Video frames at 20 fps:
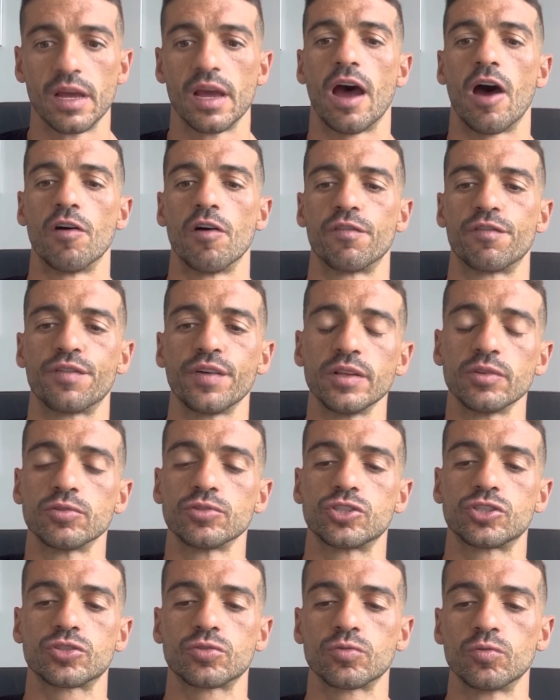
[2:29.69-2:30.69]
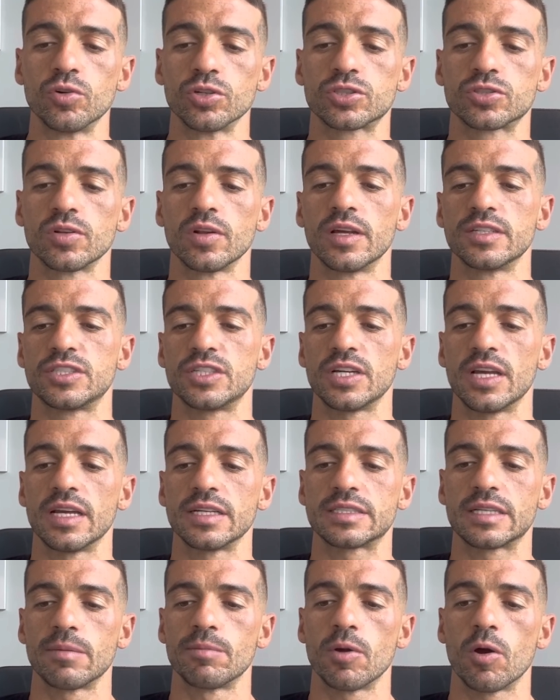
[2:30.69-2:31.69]
Ao fim do discurso, Landim
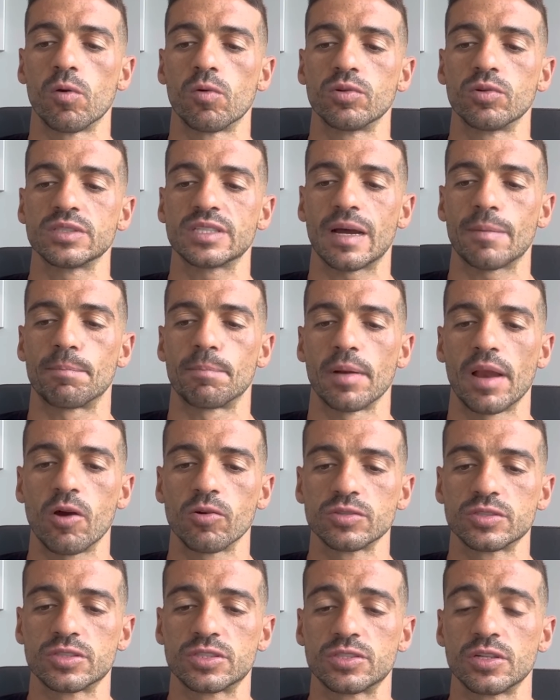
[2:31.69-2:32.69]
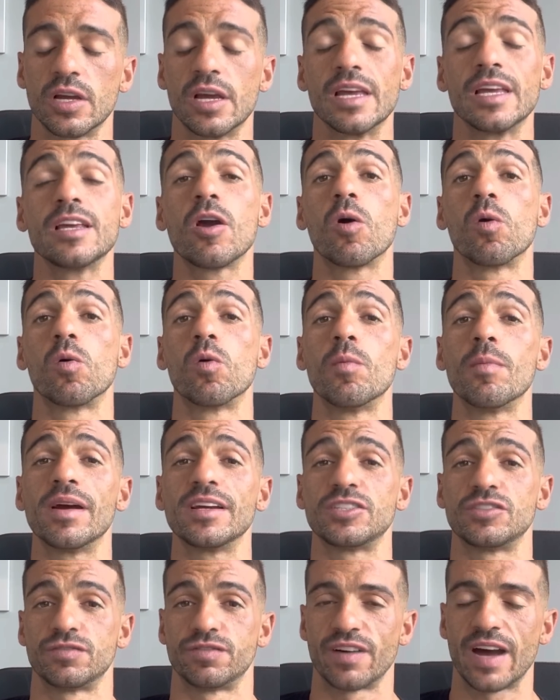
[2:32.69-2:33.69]
recebeu alguns aplausos e
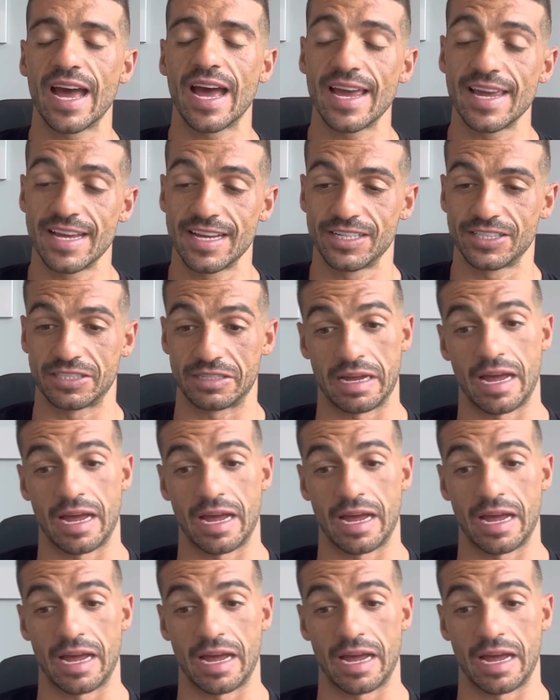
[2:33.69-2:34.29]
algumas vaias.